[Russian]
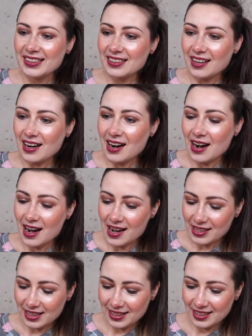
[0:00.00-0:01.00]

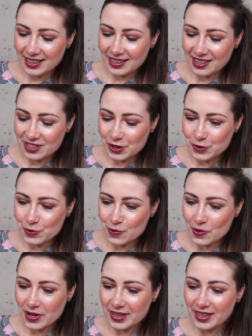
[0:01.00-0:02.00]
Так,
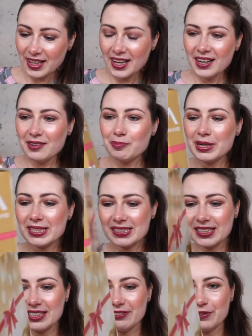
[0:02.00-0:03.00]
хорошо.
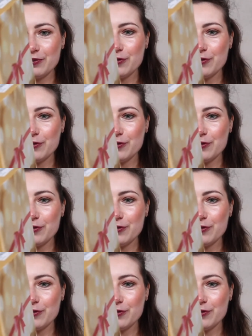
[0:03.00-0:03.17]
Best gift